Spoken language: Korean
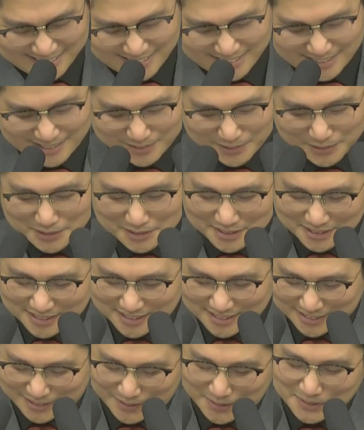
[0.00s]

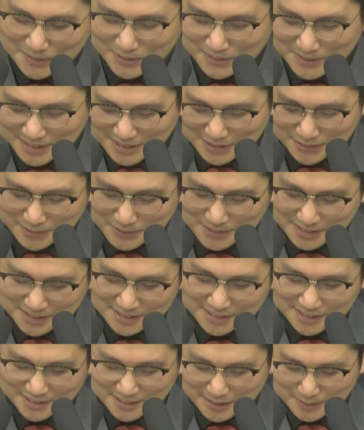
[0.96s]
우리는 성경에 기록된
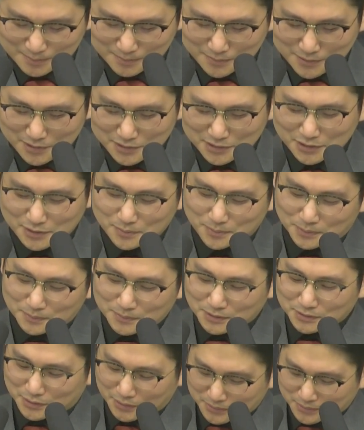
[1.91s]
그 인물들을
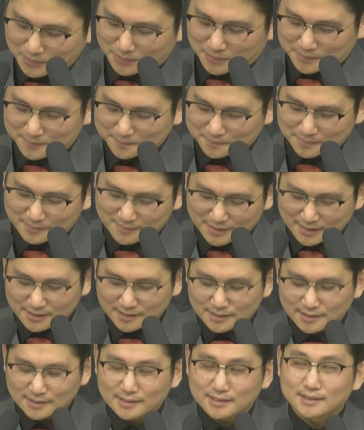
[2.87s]
보면서도
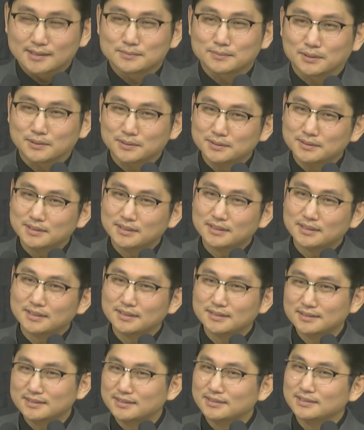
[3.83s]

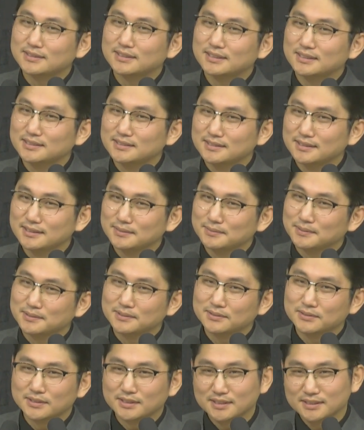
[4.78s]
뭔가 그렇게 이제
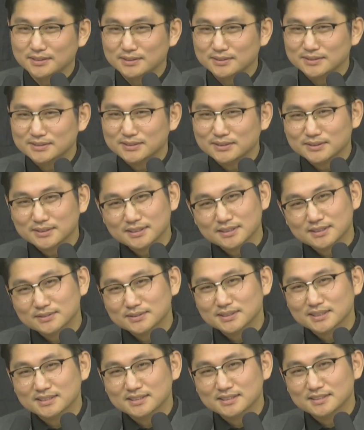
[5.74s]
뭔가 영적이라고
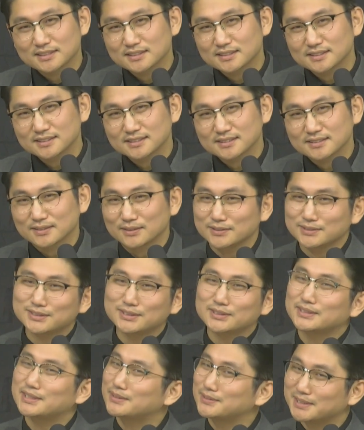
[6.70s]
생각,
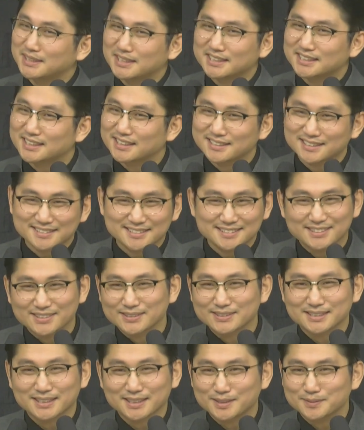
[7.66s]
영적이라고 이야기하는
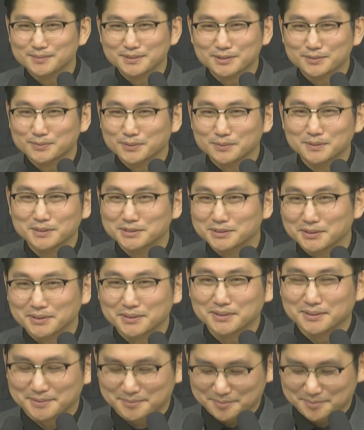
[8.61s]
그런 사람들을 보면서